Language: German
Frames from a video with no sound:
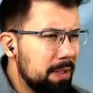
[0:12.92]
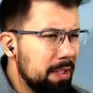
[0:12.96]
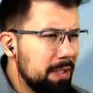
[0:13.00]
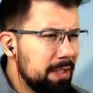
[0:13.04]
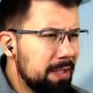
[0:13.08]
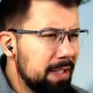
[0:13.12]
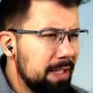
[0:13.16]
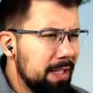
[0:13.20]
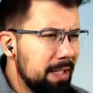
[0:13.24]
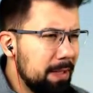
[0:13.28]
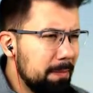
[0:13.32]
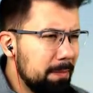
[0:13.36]

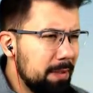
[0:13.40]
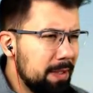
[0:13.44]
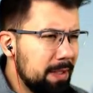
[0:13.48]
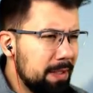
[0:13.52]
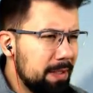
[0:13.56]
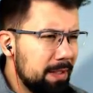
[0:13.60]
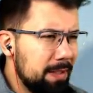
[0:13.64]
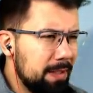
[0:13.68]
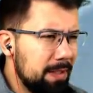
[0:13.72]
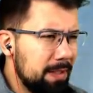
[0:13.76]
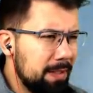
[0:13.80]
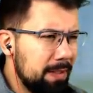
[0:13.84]
gesehen habt,
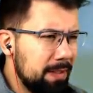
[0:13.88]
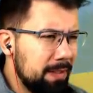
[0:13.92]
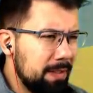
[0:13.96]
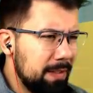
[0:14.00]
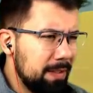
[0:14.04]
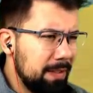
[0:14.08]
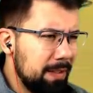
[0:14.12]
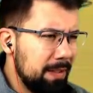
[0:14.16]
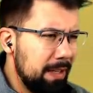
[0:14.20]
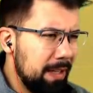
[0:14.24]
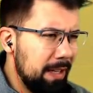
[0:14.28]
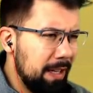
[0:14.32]
das
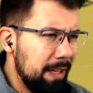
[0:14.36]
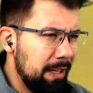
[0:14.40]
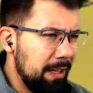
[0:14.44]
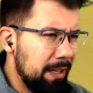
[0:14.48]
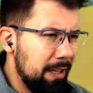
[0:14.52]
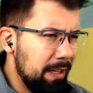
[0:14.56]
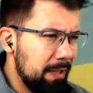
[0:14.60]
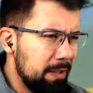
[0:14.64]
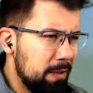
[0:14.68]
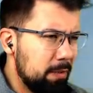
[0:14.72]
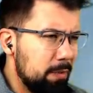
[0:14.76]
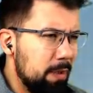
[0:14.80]
ist äh, ein
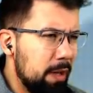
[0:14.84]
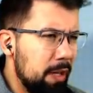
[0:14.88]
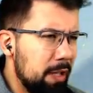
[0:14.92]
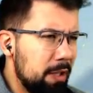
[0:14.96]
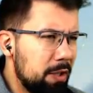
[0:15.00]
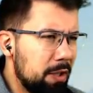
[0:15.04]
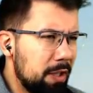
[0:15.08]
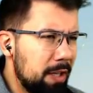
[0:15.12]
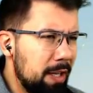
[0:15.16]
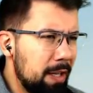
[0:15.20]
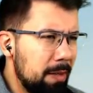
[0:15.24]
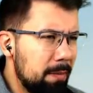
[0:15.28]
kleines
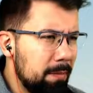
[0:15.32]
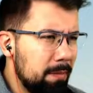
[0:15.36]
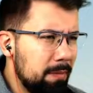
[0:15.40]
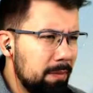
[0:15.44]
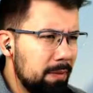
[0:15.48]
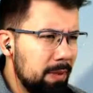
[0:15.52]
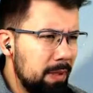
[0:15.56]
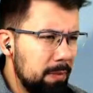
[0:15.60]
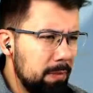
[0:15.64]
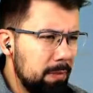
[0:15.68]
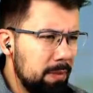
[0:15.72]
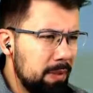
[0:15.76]
Rage-Game.
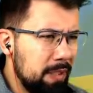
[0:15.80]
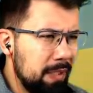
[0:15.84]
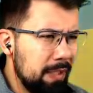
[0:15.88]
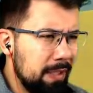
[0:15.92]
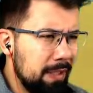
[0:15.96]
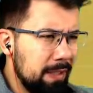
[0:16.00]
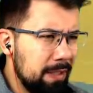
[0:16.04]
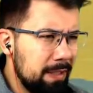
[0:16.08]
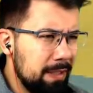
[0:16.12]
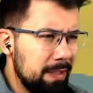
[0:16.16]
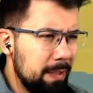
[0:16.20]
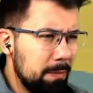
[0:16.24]
Im
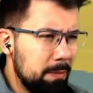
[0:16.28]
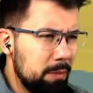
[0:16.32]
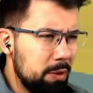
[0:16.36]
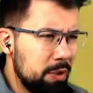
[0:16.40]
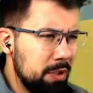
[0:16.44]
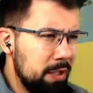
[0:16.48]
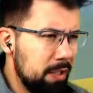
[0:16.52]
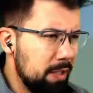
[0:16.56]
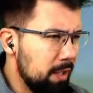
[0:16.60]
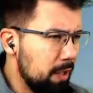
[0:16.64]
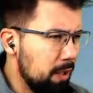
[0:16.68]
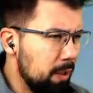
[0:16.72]
Titel des Namens
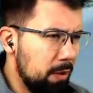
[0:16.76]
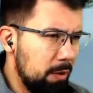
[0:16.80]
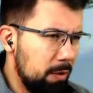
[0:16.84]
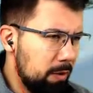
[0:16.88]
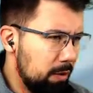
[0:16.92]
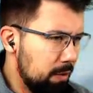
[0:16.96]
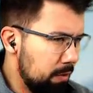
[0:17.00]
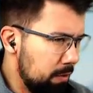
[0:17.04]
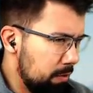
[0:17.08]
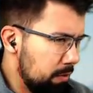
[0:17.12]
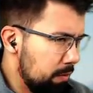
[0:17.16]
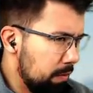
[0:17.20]
steht
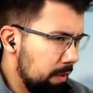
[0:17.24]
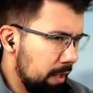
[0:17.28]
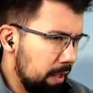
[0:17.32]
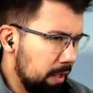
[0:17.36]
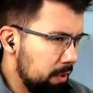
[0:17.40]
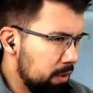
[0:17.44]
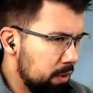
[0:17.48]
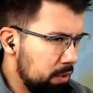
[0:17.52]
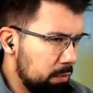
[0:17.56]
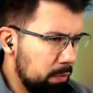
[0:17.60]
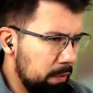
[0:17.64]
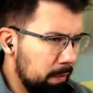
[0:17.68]
auch
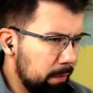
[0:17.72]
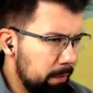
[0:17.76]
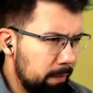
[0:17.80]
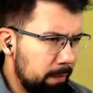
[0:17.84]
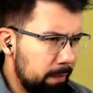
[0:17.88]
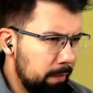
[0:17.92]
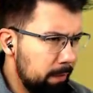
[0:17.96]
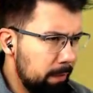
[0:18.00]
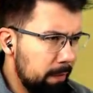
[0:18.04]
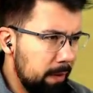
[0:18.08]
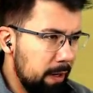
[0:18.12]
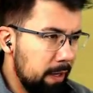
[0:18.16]
Rage
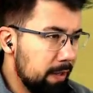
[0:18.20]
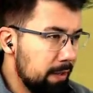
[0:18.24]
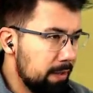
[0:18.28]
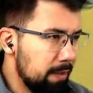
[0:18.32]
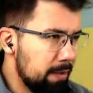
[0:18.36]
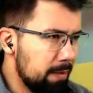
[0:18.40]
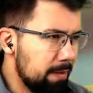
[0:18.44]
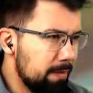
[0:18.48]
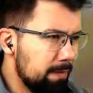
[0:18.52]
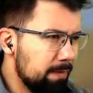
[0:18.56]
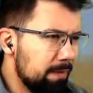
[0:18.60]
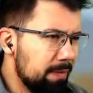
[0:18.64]
with
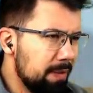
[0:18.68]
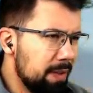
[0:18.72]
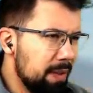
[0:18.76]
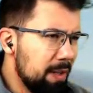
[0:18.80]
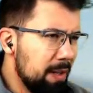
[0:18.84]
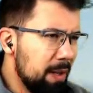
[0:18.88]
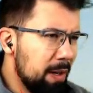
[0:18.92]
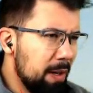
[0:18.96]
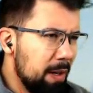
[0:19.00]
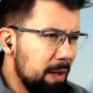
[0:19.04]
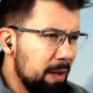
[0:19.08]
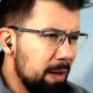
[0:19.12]
Friends.
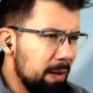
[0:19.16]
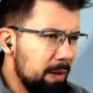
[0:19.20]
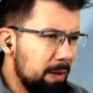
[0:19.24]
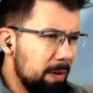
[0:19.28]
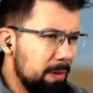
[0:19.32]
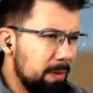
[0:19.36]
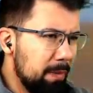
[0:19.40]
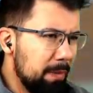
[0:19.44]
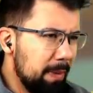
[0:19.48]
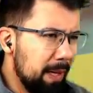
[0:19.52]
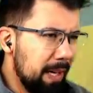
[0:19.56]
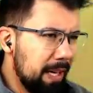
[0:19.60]

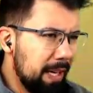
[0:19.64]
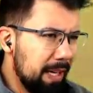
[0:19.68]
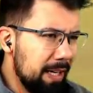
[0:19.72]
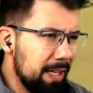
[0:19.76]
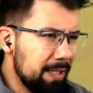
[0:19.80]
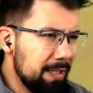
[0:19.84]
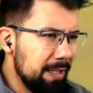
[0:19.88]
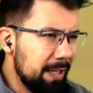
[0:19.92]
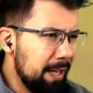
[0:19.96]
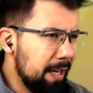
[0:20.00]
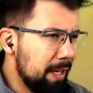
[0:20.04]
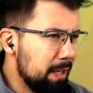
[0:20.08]
Und oh, man kann
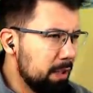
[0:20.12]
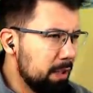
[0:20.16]
es alleine